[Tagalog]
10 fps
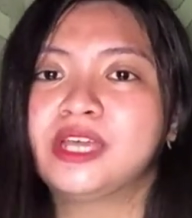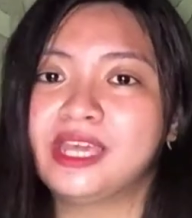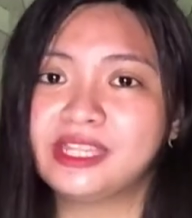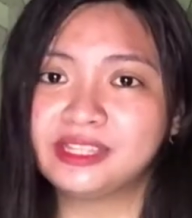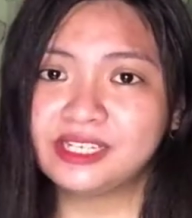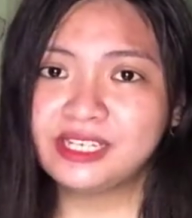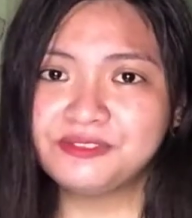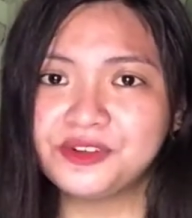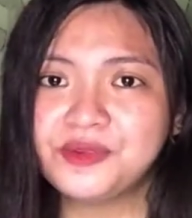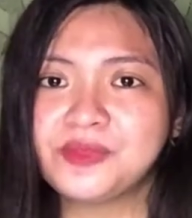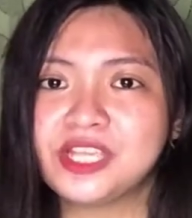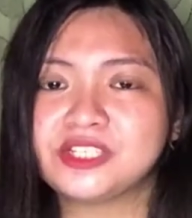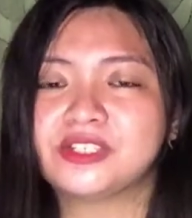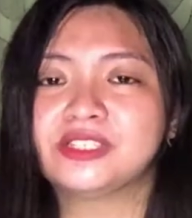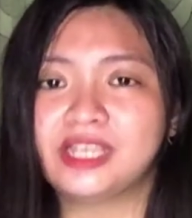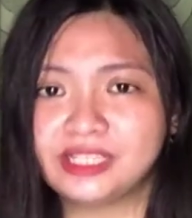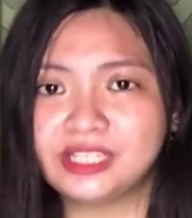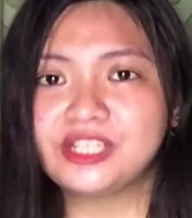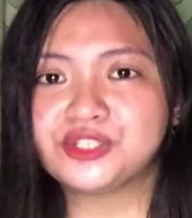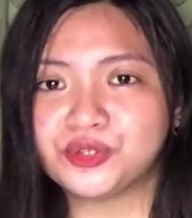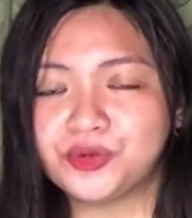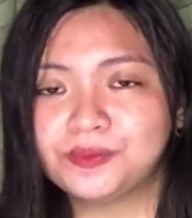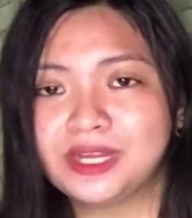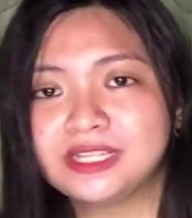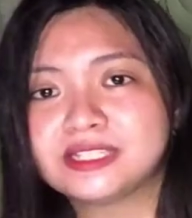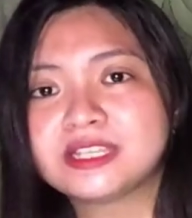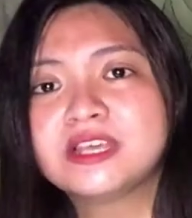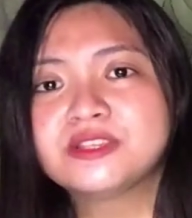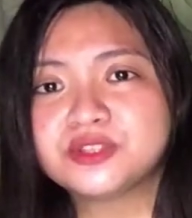enter information and issue commands.